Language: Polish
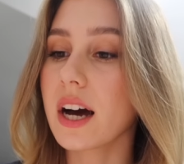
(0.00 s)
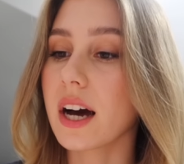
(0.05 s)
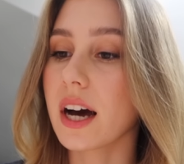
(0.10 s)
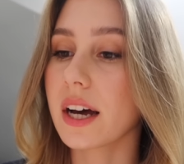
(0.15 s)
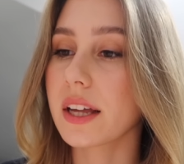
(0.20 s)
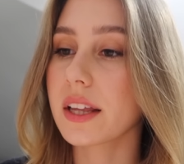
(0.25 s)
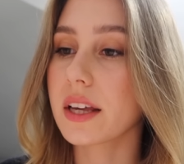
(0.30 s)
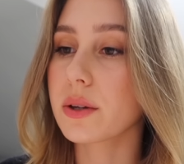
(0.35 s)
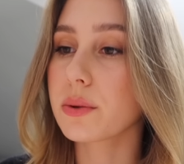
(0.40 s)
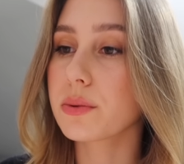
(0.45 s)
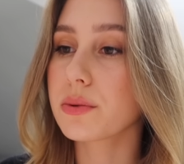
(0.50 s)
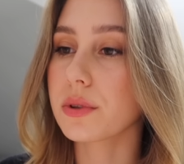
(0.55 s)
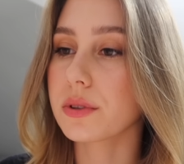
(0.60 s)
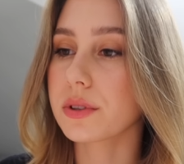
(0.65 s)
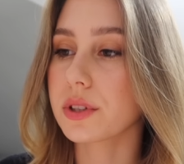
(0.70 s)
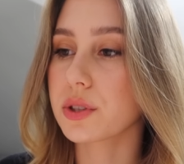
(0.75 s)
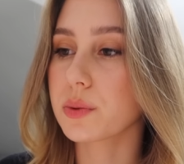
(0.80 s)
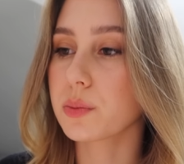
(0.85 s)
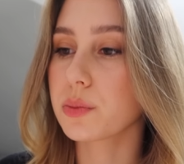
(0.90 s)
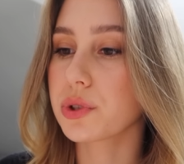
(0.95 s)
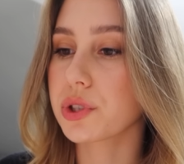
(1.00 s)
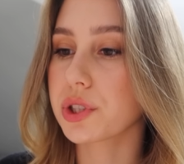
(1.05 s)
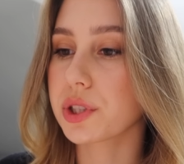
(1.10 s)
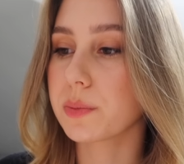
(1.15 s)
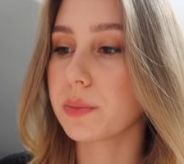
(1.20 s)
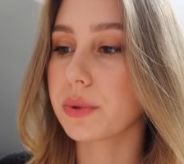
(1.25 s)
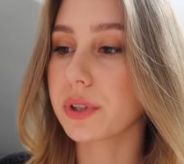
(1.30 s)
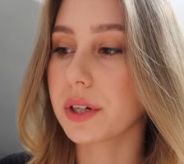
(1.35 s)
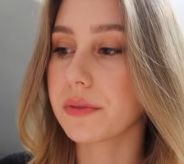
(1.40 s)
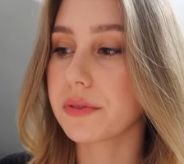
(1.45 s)
a ja jutro też muszę się
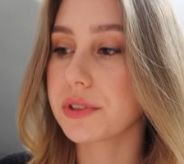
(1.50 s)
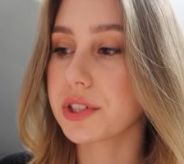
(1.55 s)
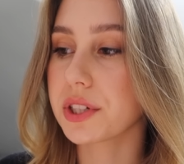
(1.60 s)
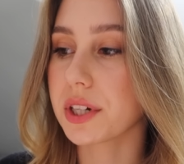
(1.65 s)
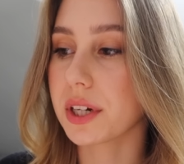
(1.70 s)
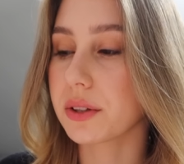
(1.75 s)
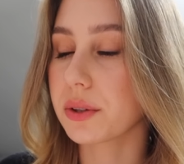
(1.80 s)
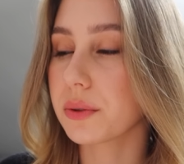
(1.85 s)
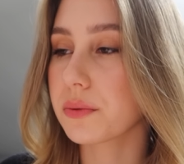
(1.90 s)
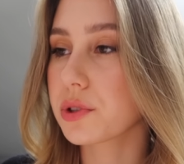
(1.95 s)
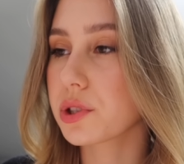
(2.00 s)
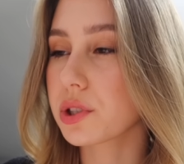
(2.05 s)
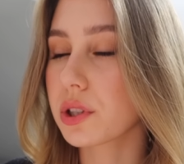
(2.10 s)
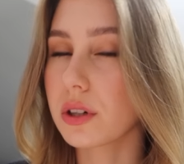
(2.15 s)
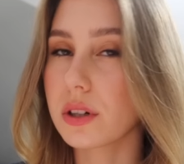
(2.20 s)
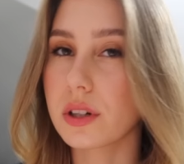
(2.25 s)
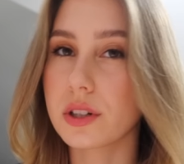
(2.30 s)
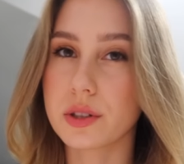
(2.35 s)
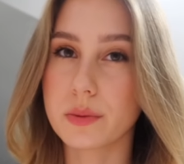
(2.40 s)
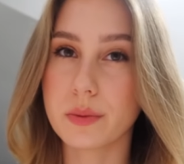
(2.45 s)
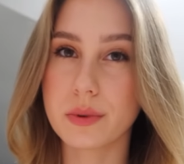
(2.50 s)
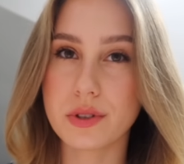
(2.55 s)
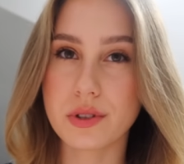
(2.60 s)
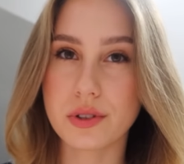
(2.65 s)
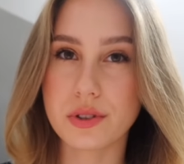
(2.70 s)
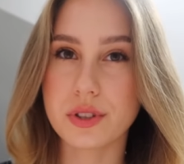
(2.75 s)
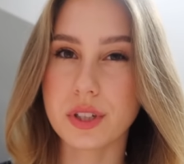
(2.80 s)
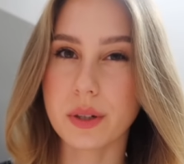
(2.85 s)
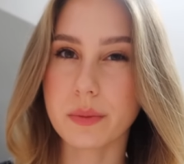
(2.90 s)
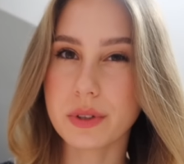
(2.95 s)
pojawić rano w szkole, żeby
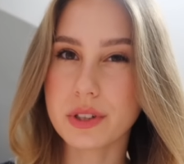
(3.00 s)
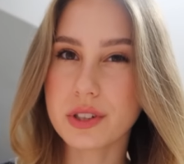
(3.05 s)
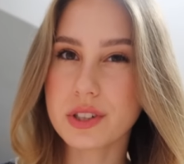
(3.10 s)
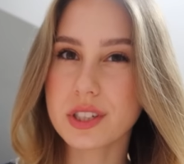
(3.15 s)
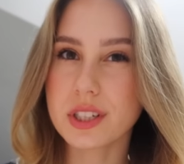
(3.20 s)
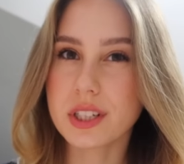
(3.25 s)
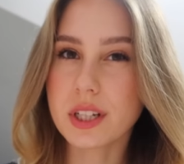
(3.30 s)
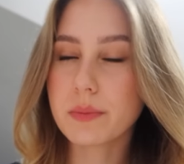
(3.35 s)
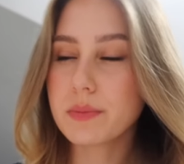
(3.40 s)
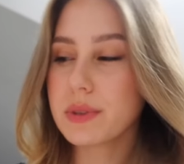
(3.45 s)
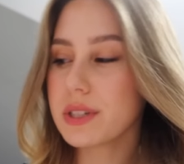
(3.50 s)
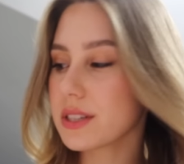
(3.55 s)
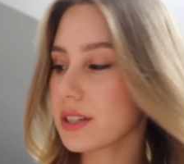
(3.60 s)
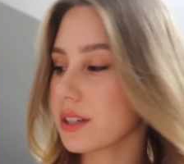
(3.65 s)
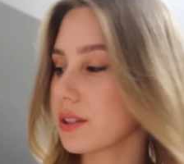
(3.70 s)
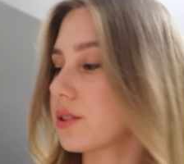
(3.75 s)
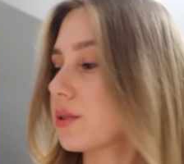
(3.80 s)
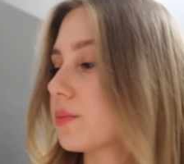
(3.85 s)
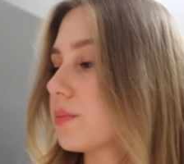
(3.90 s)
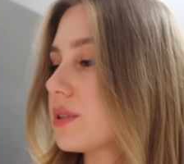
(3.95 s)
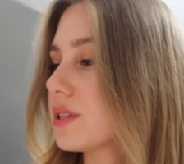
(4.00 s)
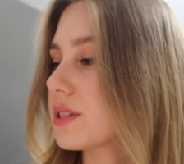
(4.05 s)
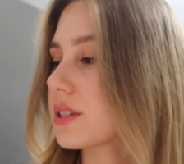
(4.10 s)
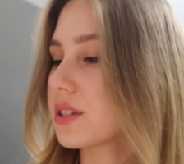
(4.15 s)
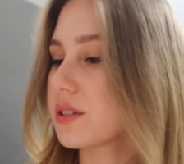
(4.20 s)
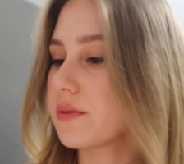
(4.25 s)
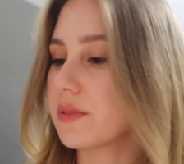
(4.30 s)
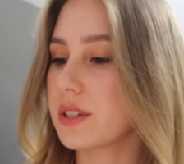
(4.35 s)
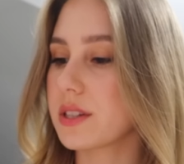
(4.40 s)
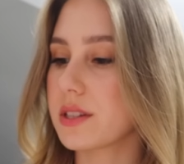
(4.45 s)
coś tam jeszcze napisać,
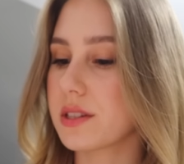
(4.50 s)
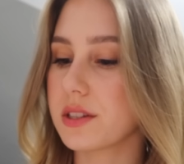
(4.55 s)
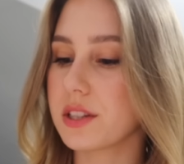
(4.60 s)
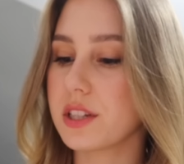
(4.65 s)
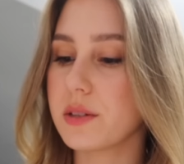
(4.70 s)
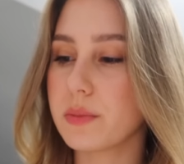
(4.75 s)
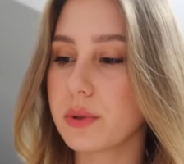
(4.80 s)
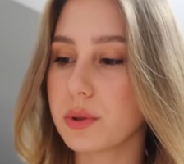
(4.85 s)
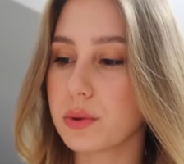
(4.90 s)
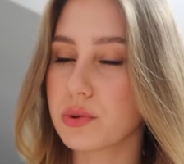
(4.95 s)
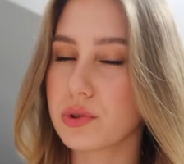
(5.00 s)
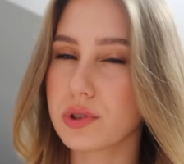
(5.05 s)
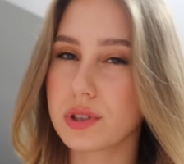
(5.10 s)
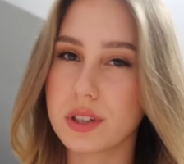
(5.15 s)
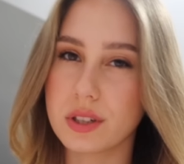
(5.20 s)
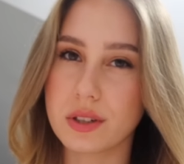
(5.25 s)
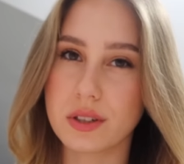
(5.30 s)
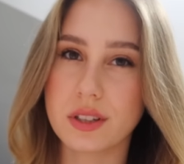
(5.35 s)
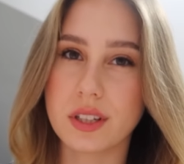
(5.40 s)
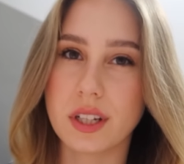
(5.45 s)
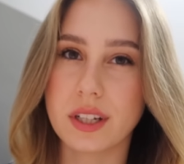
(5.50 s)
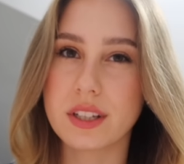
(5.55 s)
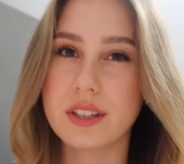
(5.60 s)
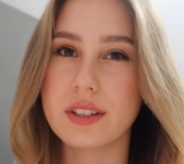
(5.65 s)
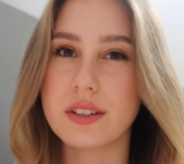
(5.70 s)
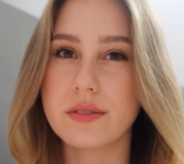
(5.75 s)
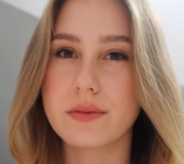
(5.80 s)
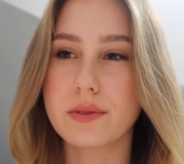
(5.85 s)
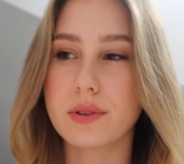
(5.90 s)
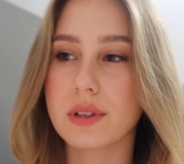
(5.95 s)
dopisać, więc niby już nie
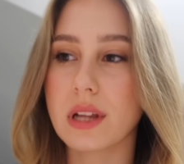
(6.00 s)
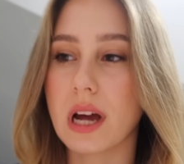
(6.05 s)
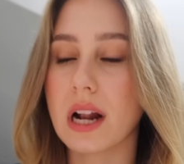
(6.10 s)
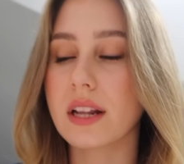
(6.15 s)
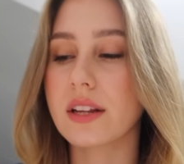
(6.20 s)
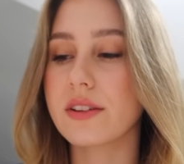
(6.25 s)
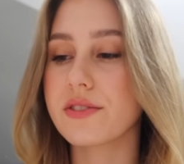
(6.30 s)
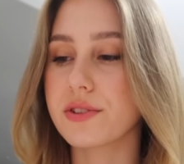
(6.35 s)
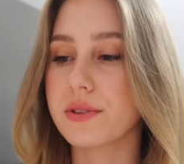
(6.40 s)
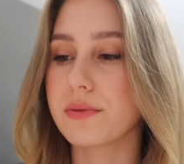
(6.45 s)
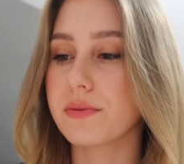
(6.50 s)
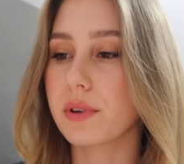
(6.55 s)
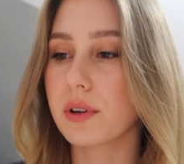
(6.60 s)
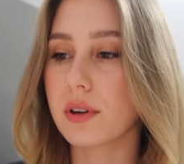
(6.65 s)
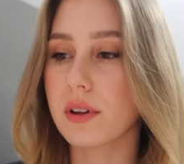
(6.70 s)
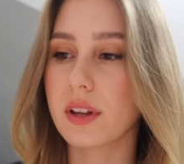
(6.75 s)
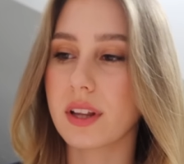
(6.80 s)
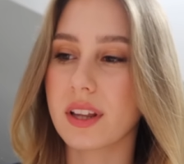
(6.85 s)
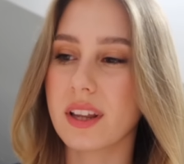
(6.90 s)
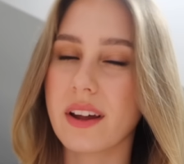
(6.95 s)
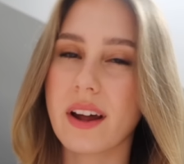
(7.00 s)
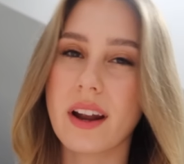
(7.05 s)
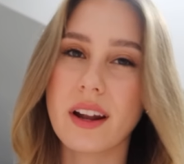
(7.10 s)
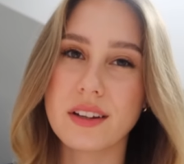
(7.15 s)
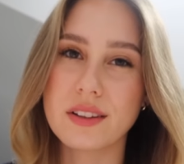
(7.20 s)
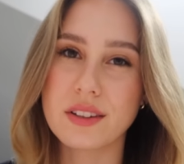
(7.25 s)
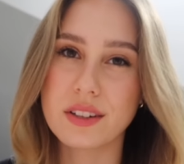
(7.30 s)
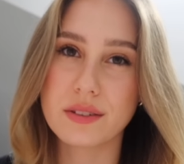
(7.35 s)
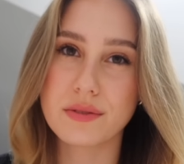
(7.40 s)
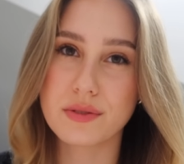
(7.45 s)
taki totalnie dzień wolny, no ale
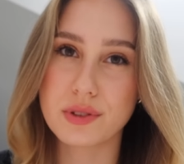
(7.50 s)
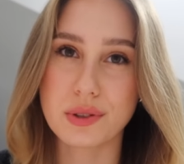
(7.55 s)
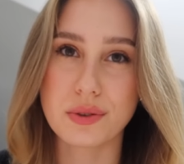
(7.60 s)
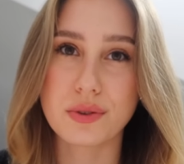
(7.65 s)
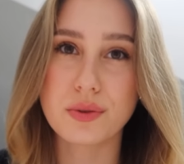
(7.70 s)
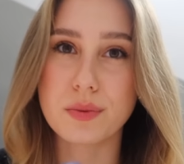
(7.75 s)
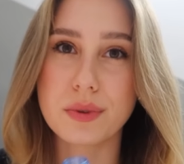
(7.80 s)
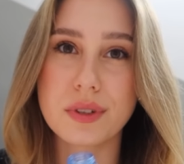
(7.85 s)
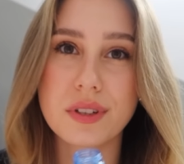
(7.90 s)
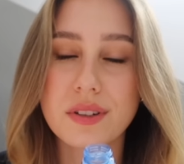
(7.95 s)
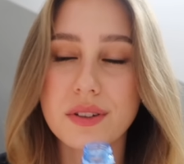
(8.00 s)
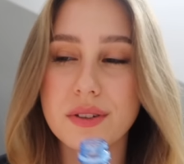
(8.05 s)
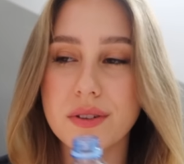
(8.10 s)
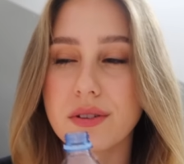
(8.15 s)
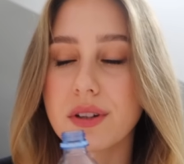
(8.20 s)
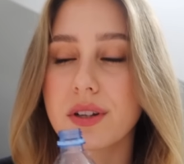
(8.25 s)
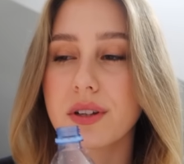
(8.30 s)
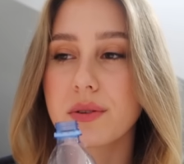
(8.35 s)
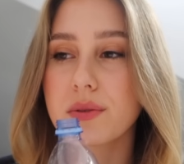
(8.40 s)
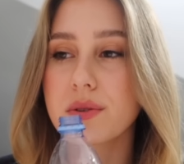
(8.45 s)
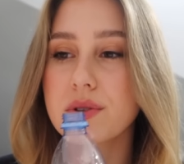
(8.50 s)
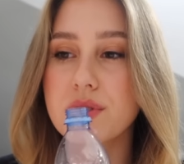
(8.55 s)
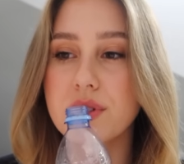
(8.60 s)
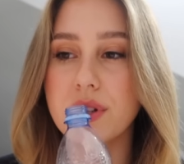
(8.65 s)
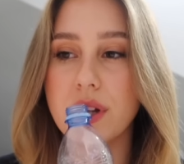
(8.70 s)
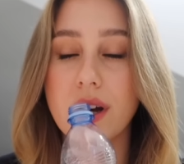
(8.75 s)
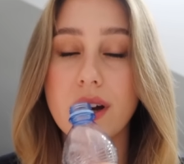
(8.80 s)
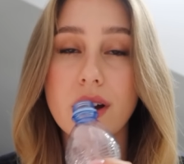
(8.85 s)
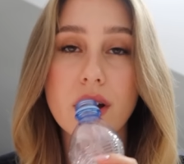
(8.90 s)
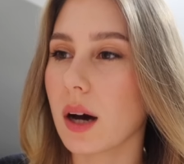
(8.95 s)
jednak wciąż, bo idę tylko na jedną
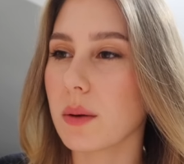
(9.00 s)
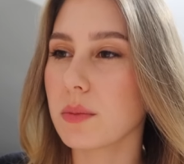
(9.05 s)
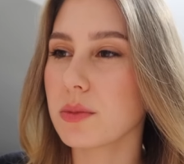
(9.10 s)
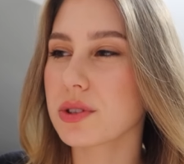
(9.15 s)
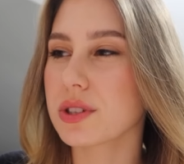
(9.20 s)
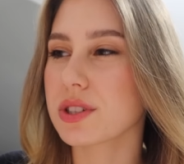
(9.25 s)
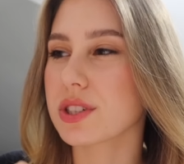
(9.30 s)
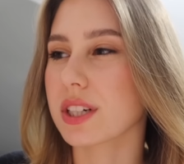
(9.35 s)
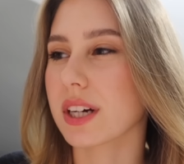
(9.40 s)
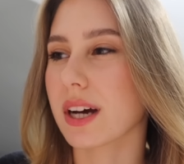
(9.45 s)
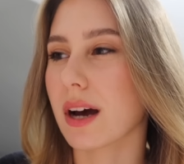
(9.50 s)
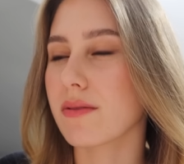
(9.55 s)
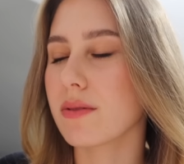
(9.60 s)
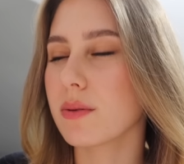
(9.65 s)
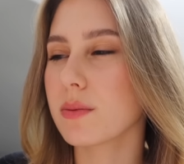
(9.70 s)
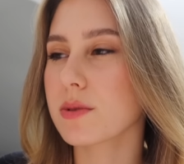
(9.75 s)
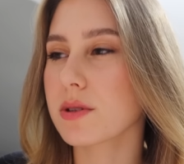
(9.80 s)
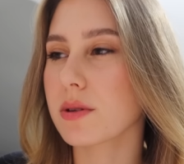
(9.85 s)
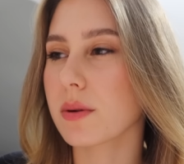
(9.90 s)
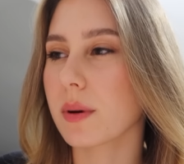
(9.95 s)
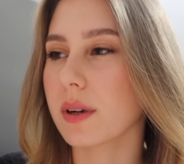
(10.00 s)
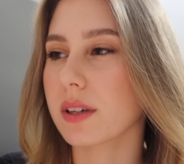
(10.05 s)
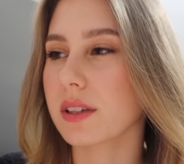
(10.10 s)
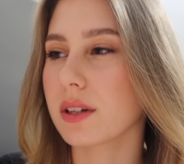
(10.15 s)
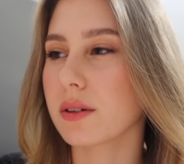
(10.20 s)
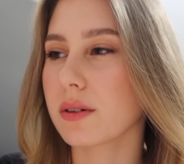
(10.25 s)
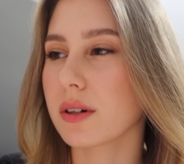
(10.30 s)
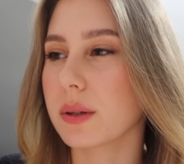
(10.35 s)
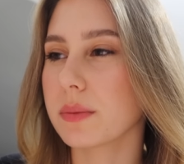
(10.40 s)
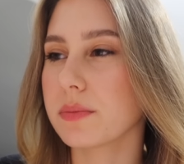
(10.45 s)
godzinę. A może jeszcze kawę bym sobie
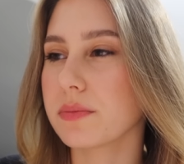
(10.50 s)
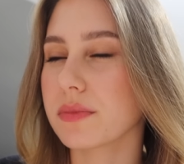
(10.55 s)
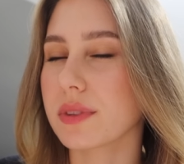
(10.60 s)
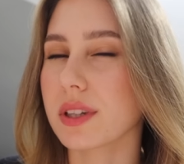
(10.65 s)
machnęła?